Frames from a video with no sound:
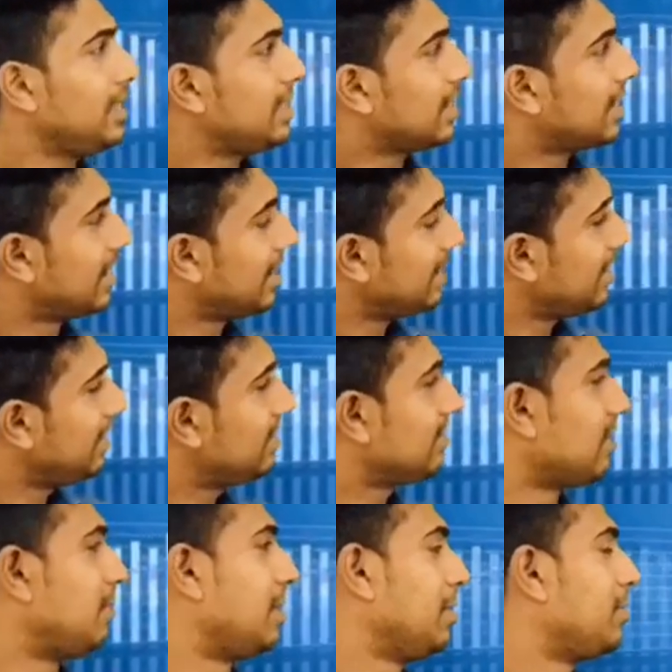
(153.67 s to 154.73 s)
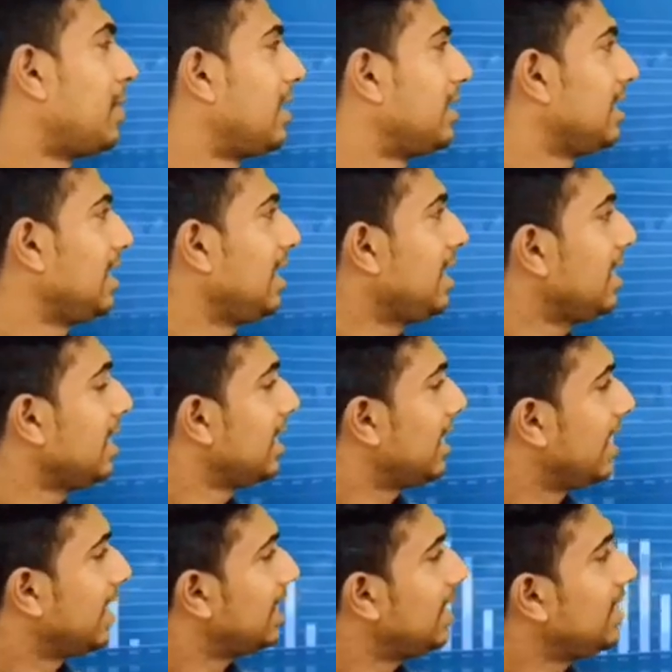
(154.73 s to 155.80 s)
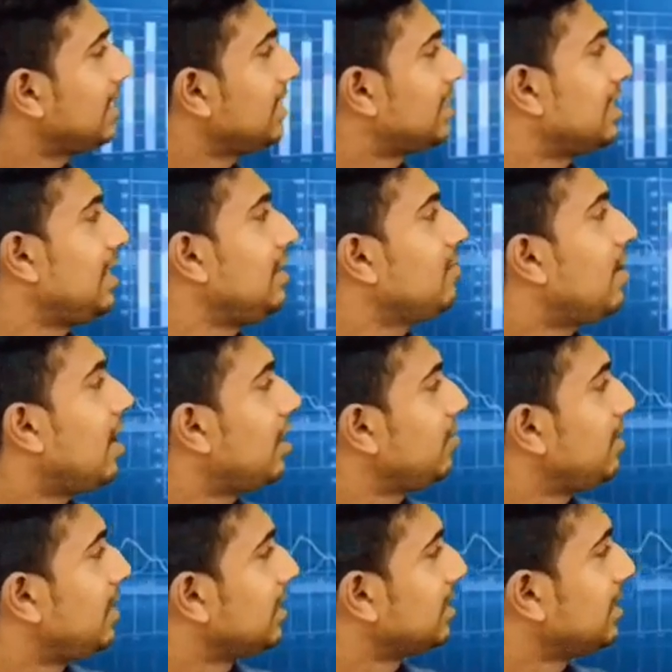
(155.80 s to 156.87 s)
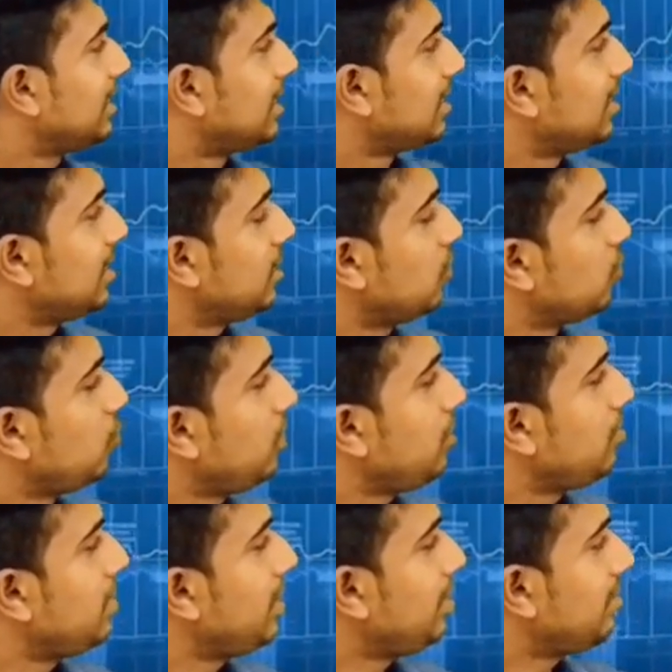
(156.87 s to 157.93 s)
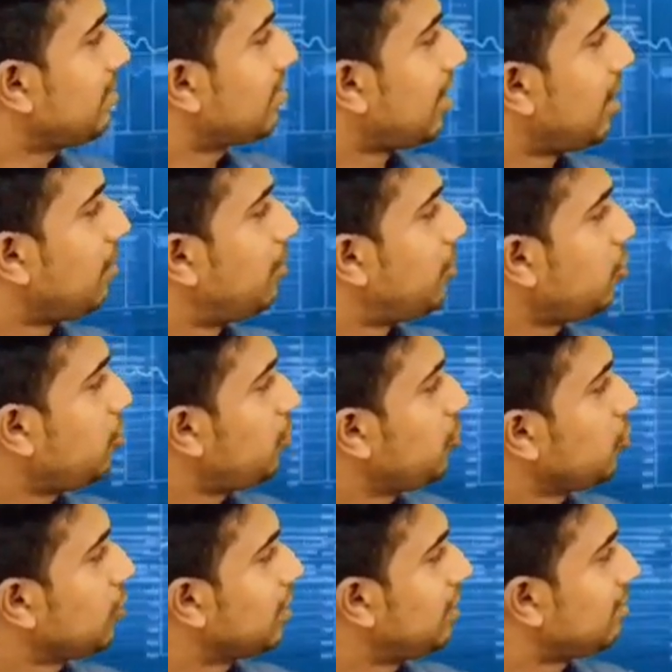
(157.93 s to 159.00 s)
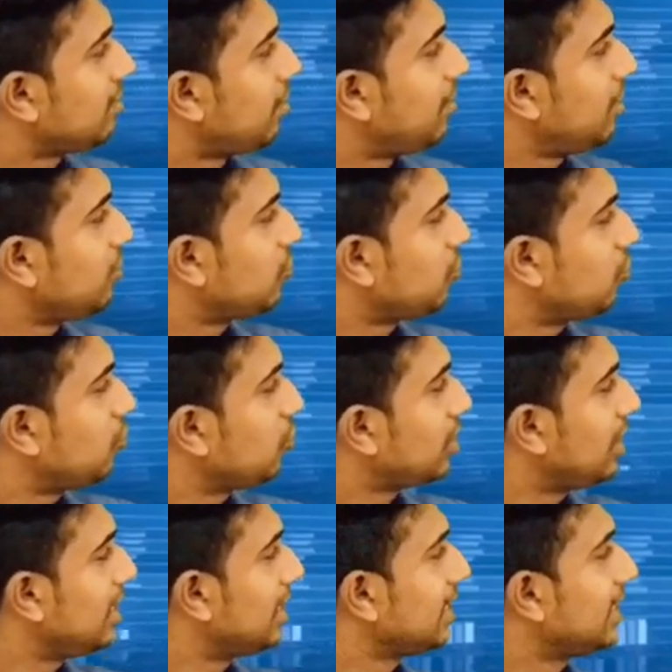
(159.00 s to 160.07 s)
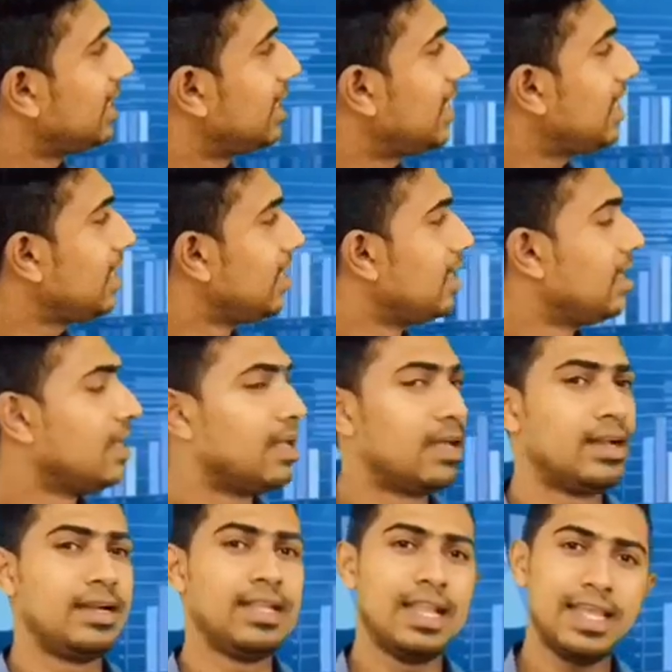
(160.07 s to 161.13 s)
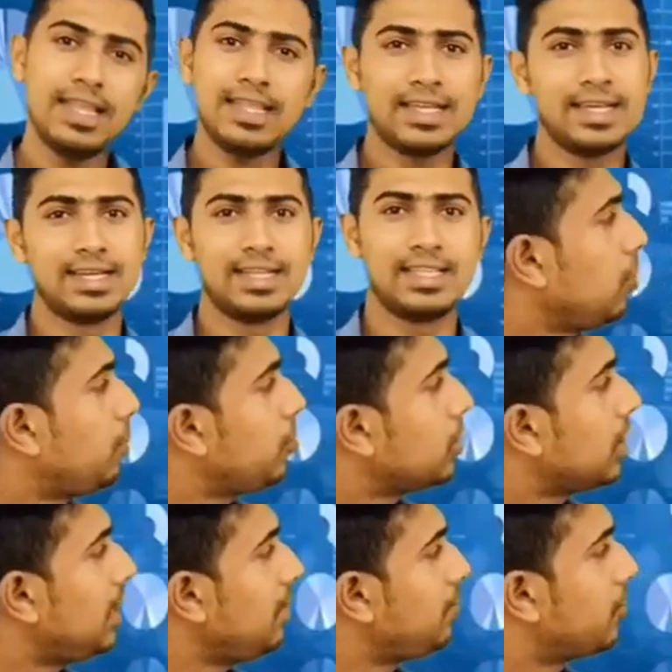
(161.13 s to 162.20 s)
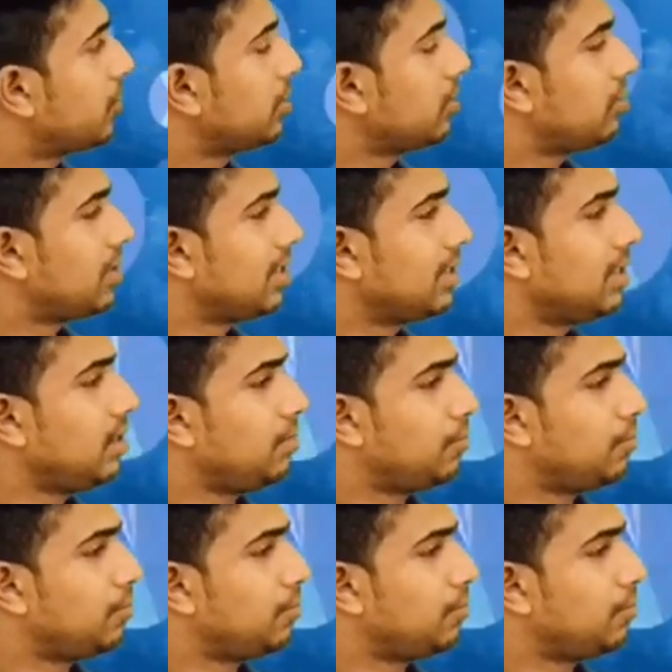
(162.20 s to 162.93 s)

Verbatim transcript: இந்த கணக்கீட்டு சமன்பாட்டிலே எங்களுக்கு தெளிவாக விளங்குகின்றது உரிமை சக பொறுப்புகள் சமன் சொத்துக்கள் என்கின்ற நிலை இருக்கின்றது பொறுப்புகளை பொறுத்தவரையில்